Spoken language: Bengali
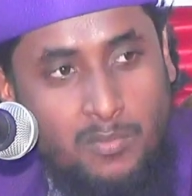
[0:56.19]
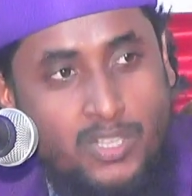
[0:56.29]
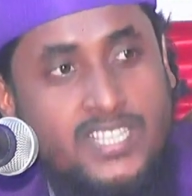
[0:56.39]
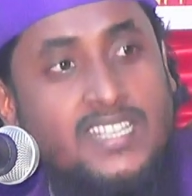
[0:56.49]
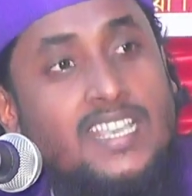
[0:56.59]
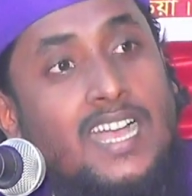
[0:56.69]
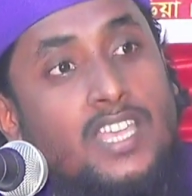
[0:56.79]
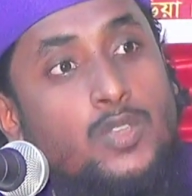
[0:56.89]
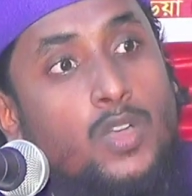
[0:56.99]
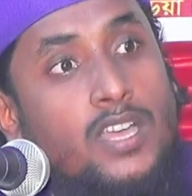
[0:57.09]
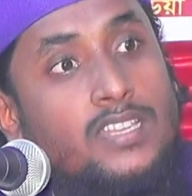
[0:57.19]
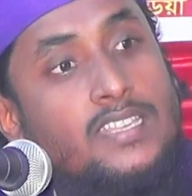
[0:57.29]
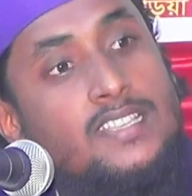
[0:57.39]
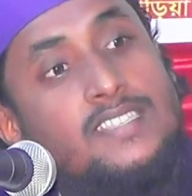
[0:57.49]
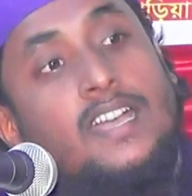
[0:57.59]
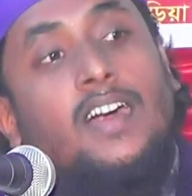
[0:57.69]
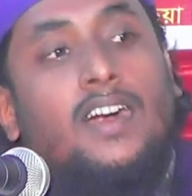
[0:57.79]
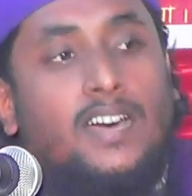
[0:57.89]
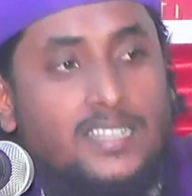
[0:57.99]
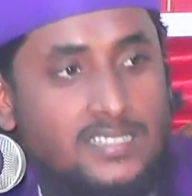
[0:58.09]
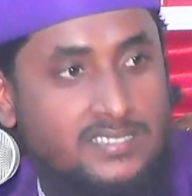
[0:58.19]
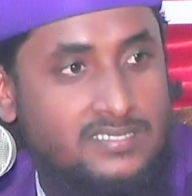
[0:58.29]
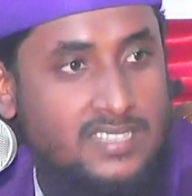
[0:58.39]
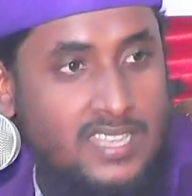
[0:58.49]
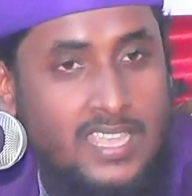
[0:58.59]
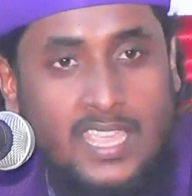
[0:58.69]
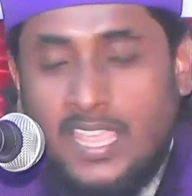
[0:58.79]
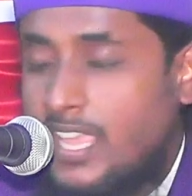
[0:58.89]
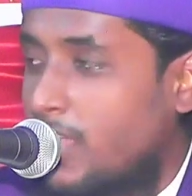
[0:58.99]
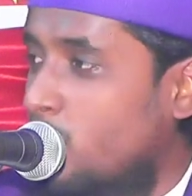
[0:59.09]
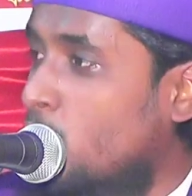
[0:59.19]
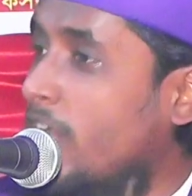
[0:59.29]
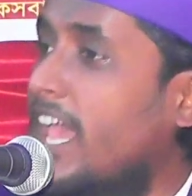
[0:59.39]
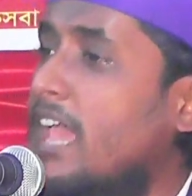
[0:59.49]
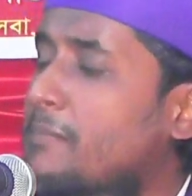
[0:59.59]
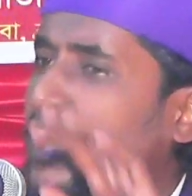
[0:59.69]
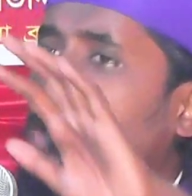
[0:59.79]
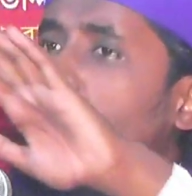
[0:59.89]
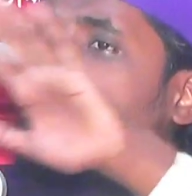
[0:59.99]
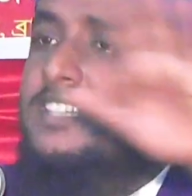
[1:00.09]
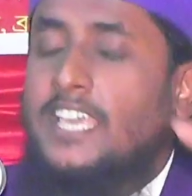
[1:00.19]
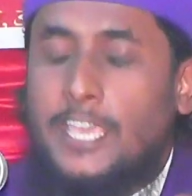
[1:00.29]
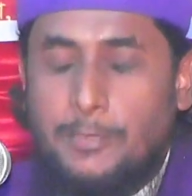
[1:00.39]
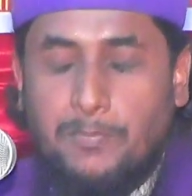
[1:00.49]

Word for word: বলছেন ইয়া আইয়ুহাল ইনসান উহে মানব জাতি